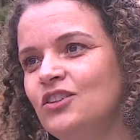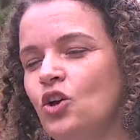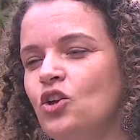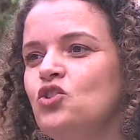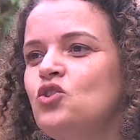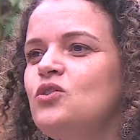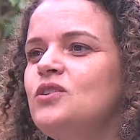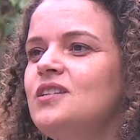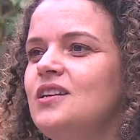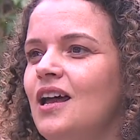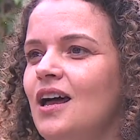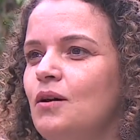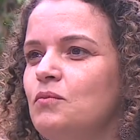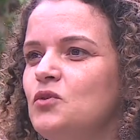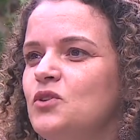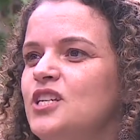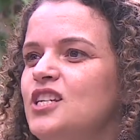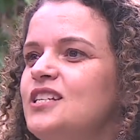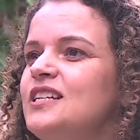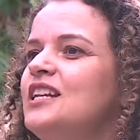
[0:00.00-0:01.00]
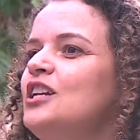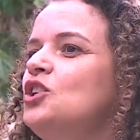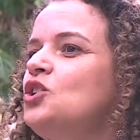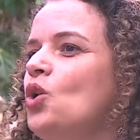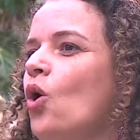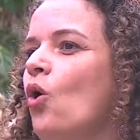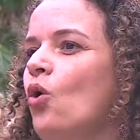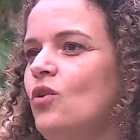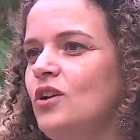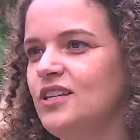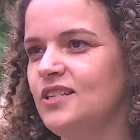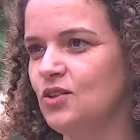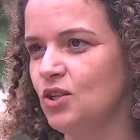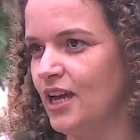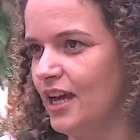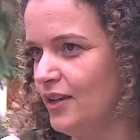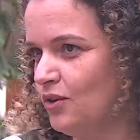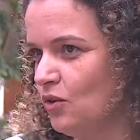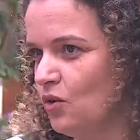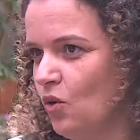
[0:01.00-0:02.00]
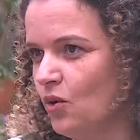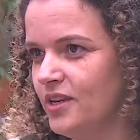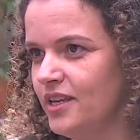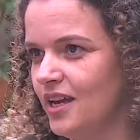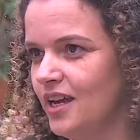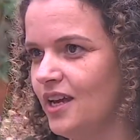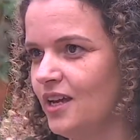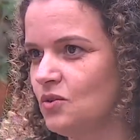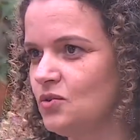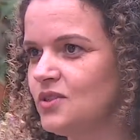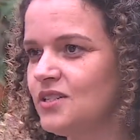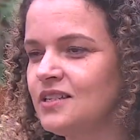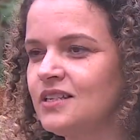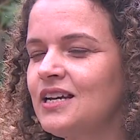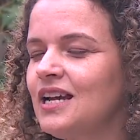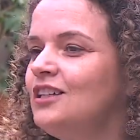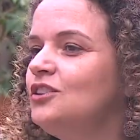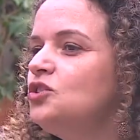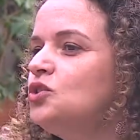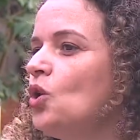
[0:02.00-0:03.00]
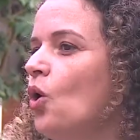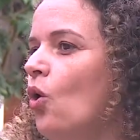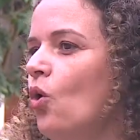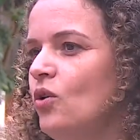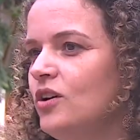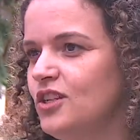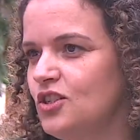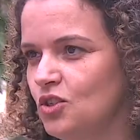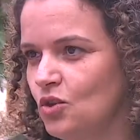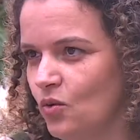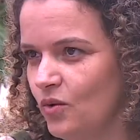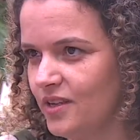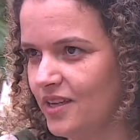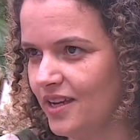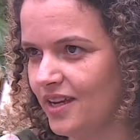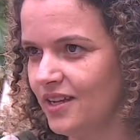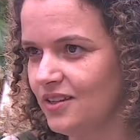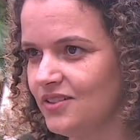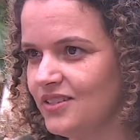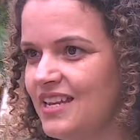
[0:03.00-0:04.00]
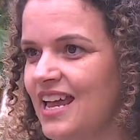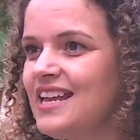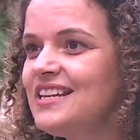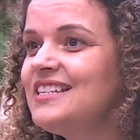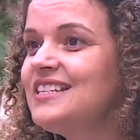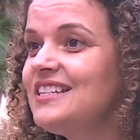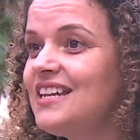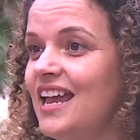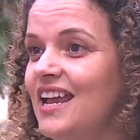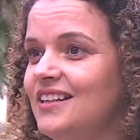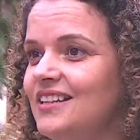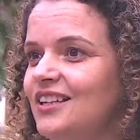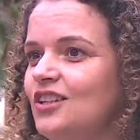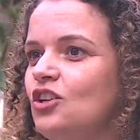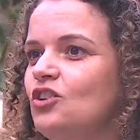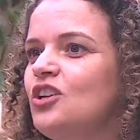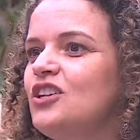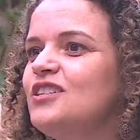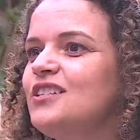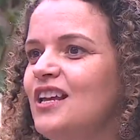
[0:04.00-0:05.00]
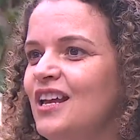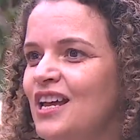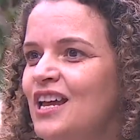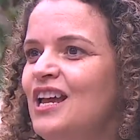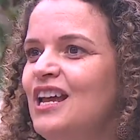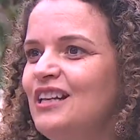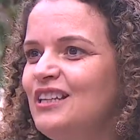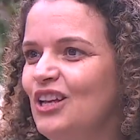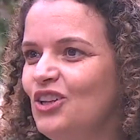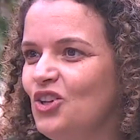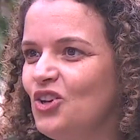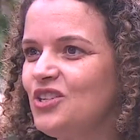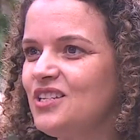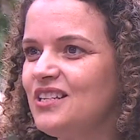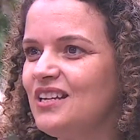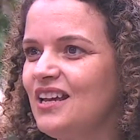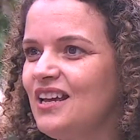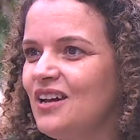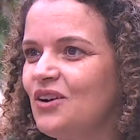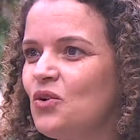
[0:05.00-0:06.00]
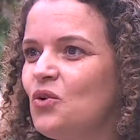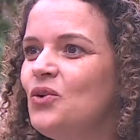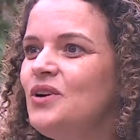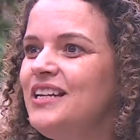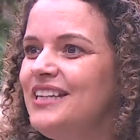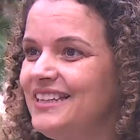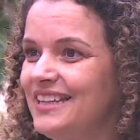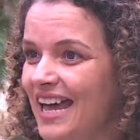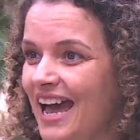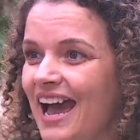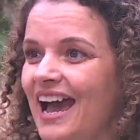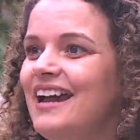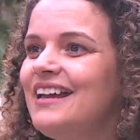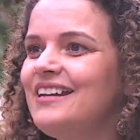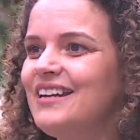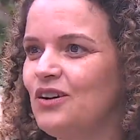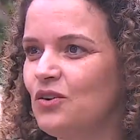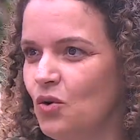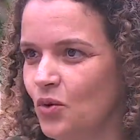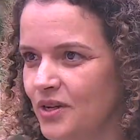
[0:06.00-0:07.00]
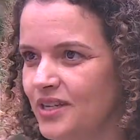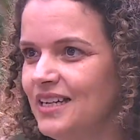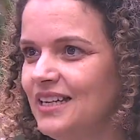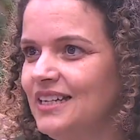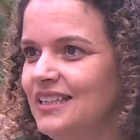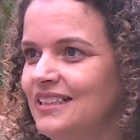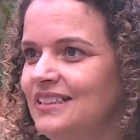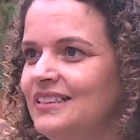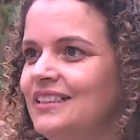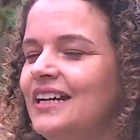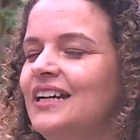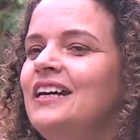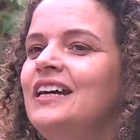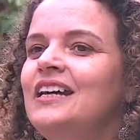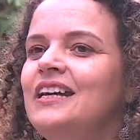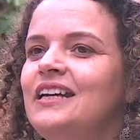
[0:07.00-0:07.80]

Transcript: Nós usamos escritores goianos, cantores goianos, receita da nossa, da nossa culinária goiana,